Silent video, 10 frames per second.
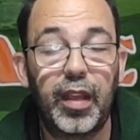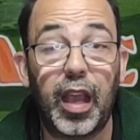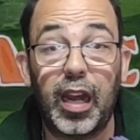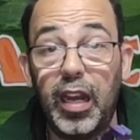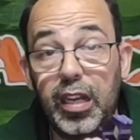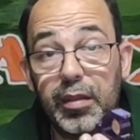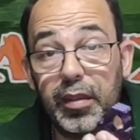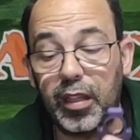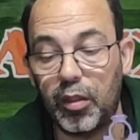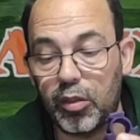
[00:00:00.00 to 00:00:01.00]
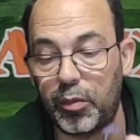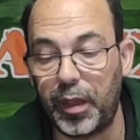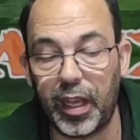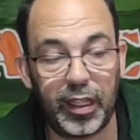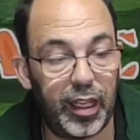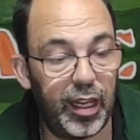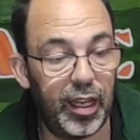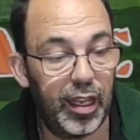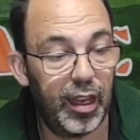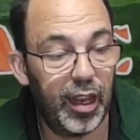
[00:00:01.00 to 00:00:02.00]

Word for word: carriles de 22 o Picatini,